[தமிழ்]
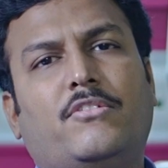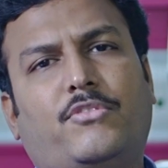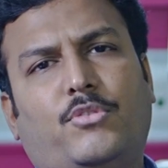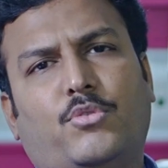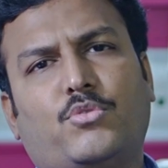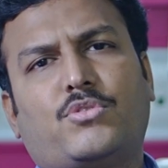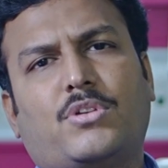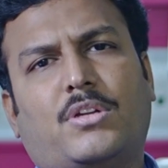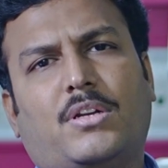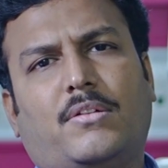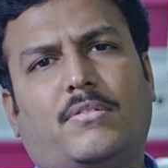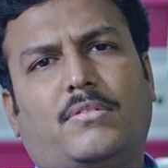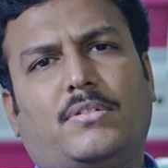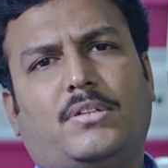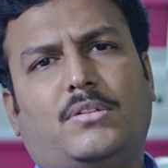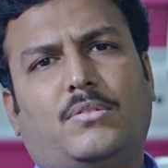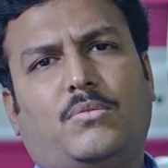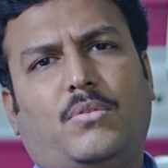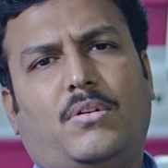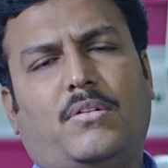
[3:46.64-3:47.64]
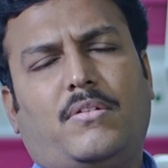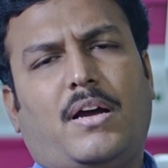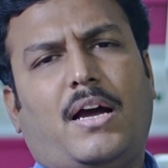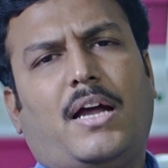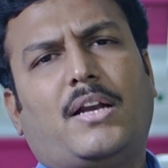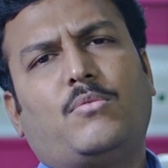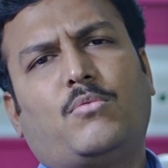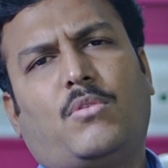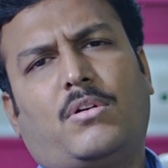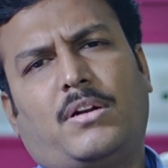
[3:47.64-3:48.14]
ஃப்யூச்சரில் வந்து உங்களுக்கு
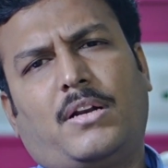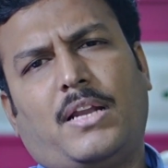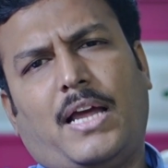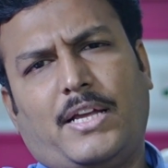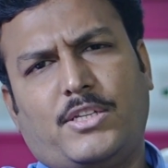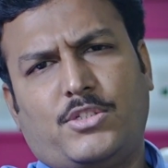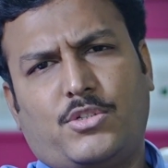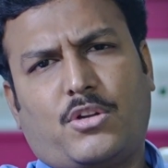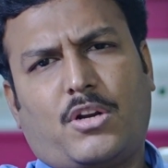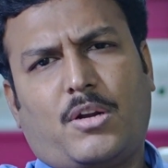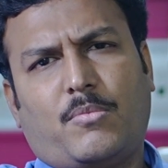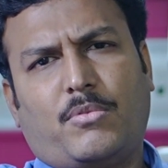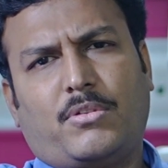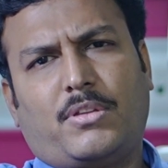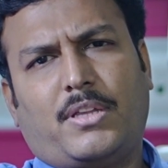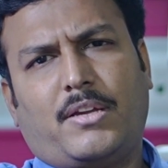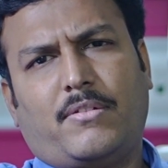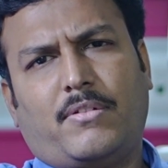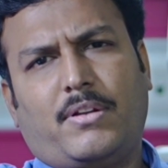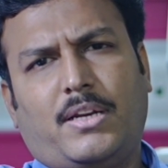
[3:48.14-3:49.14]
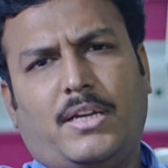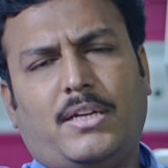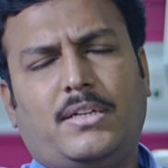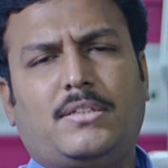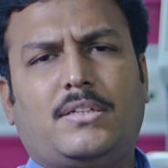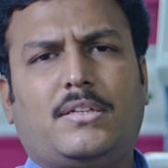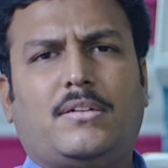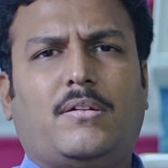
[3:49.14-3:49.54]
அன்வான்ட் ஆன்ஜியோகிராமும் தேவையில்லை